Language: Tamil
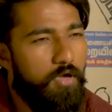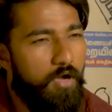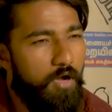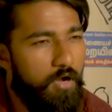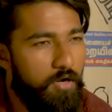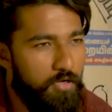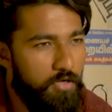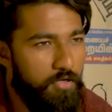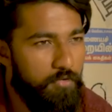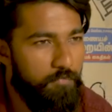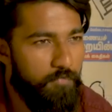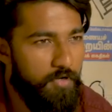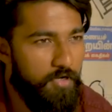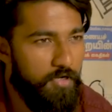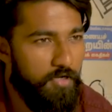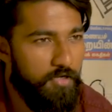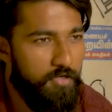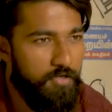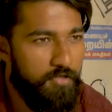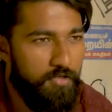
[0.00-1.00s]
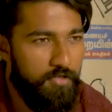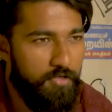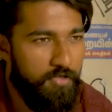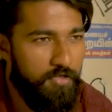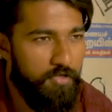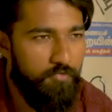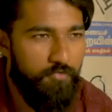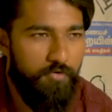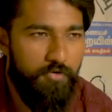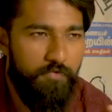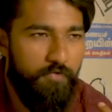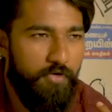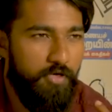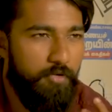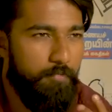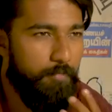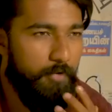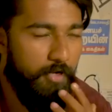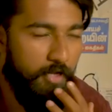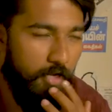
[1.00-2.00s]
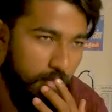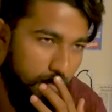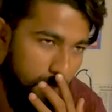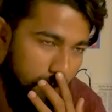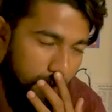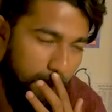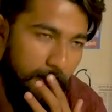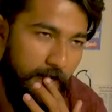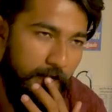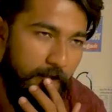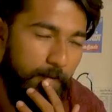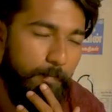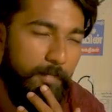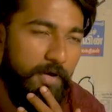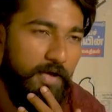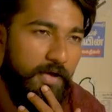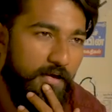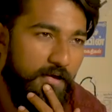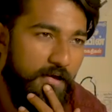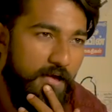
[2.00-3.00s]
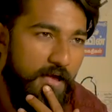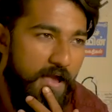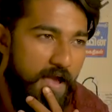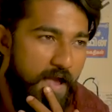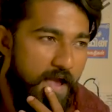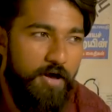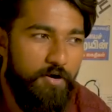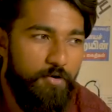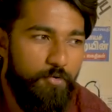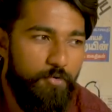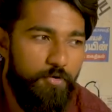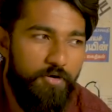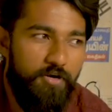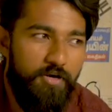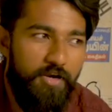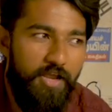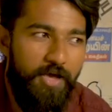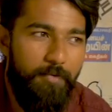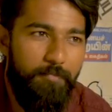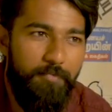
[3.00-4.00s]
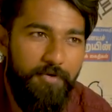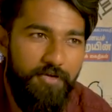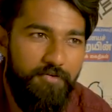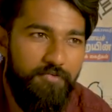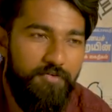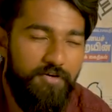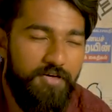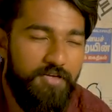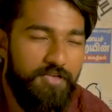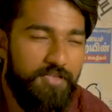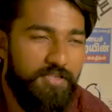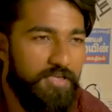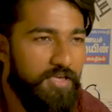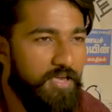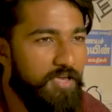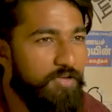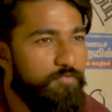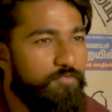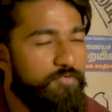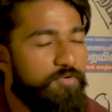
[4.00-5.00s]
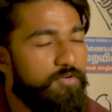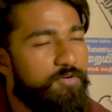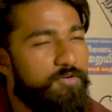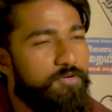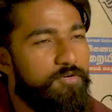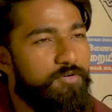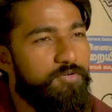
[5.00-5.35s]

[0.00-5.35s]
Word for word: காண்டம் வாங்கிறதுக்கு இவ்வளோ வெளிப்படையாக கேட்குற நம்ம ஒரு நாப்கின் வாங்கிறதுக்கே இவ்வளோ